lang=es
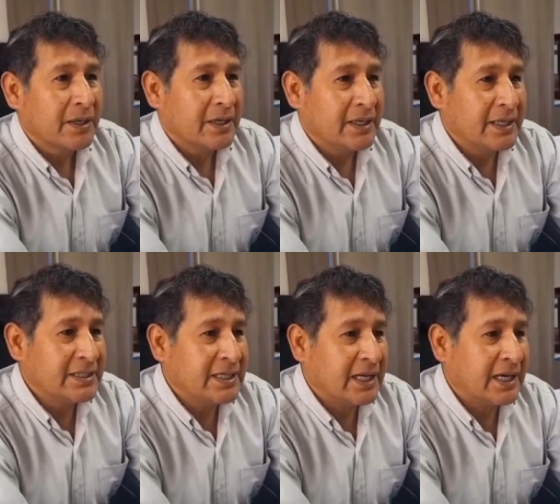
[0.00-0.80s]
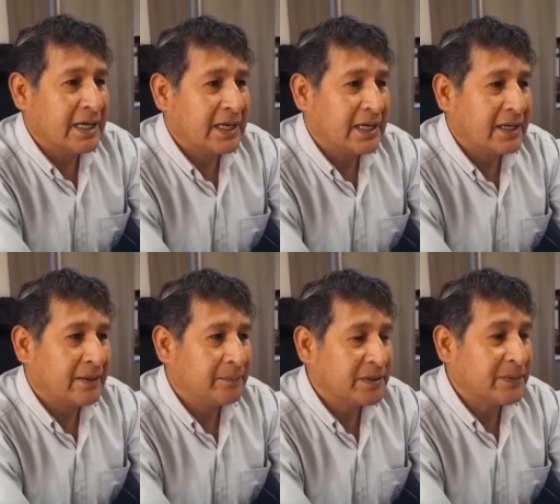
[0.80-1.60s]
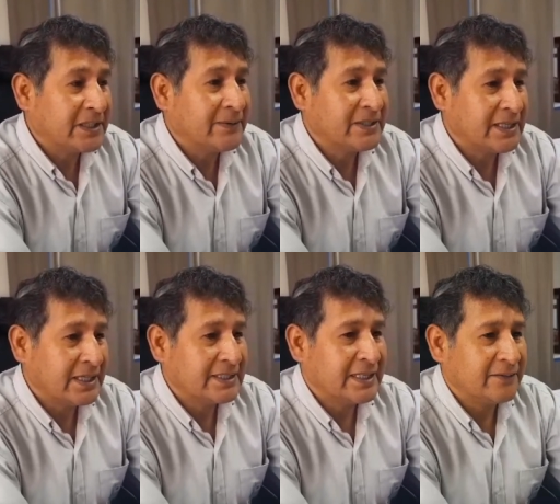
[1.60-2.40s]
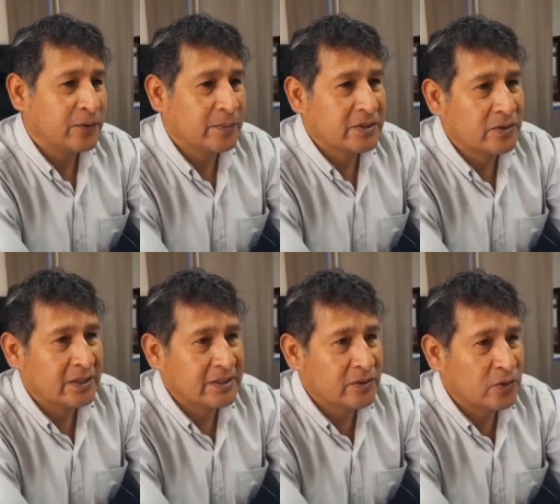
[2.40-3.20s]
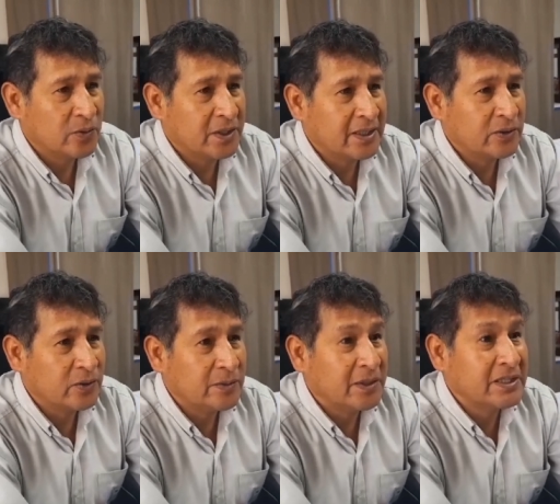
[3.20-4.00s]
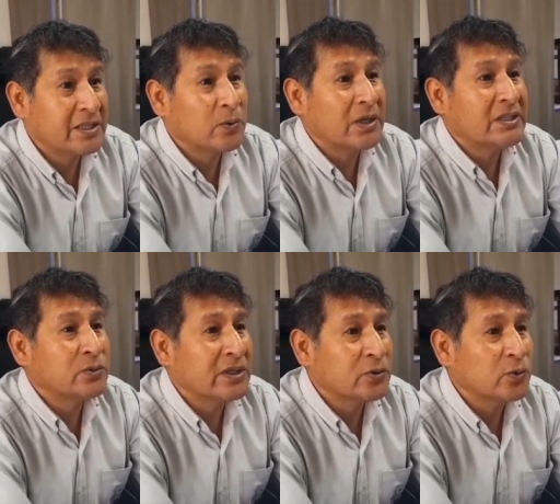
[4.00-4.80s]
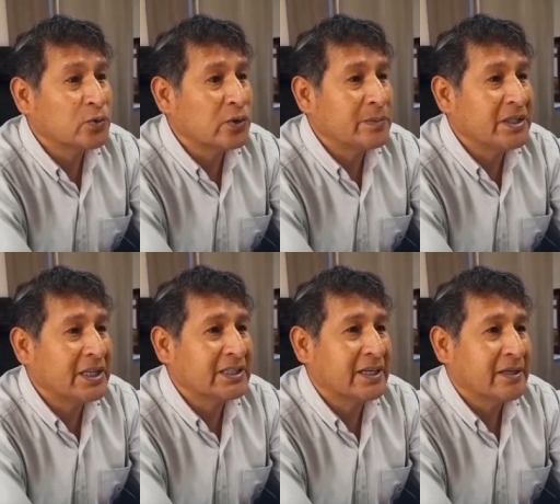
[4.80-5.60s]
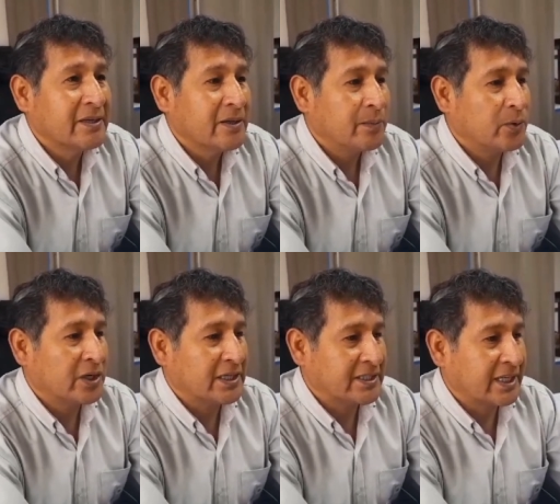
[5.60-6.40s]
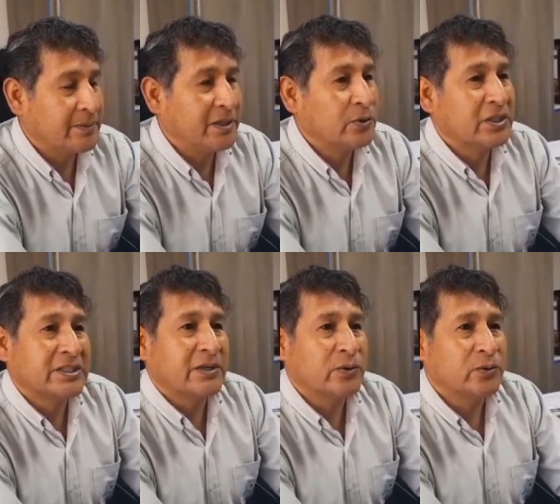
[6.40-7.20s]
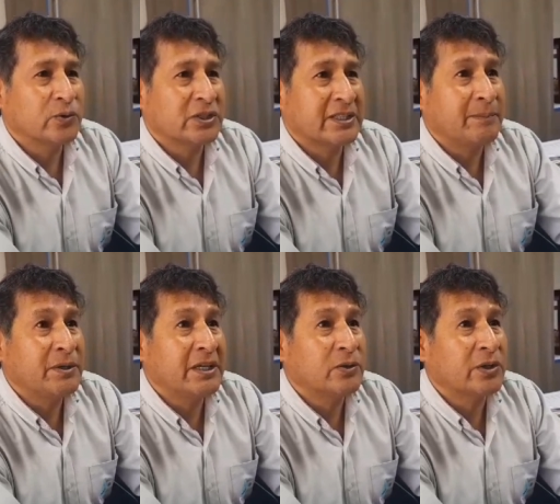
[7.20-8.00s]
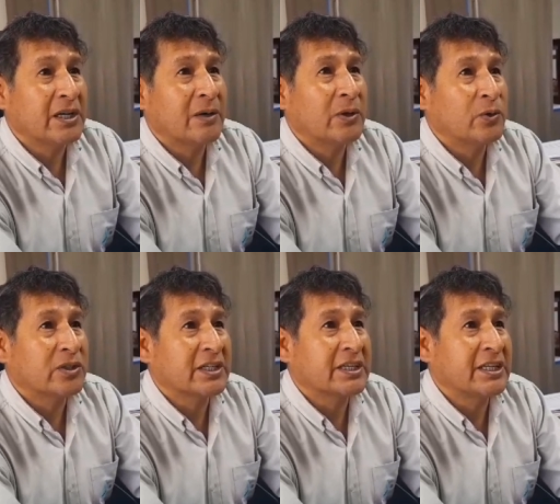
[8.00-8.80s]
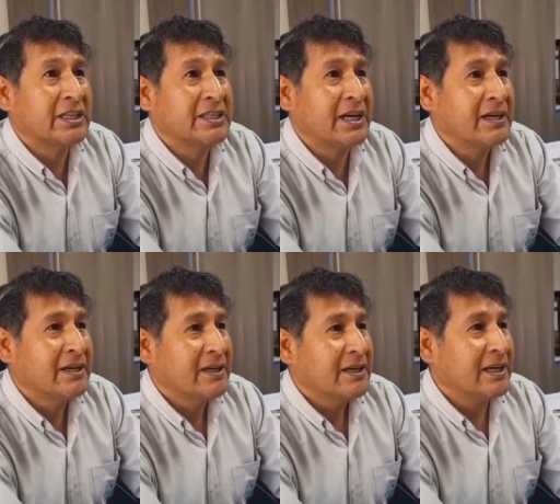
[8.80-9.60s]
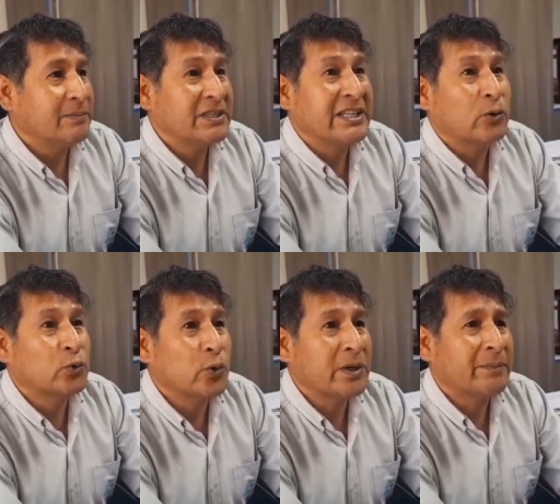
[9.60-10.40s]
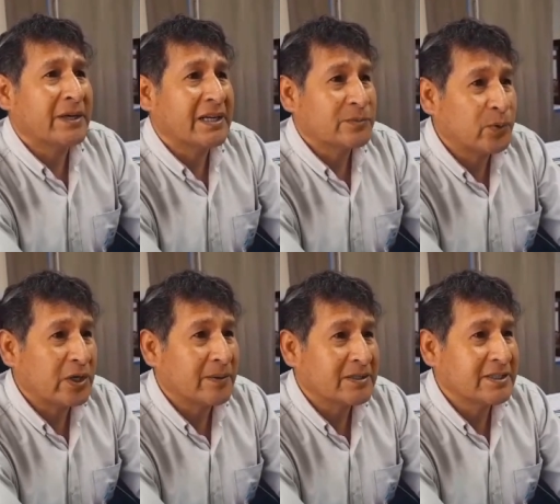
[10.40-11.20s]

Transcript: En esa perspectiva se le hace la información al señor gobernador y me dice cuál es una solución inmediata porque el requerimiento de salud nos están pidiendo que el agua lo requieren ya el mes de octubre para las pruebas.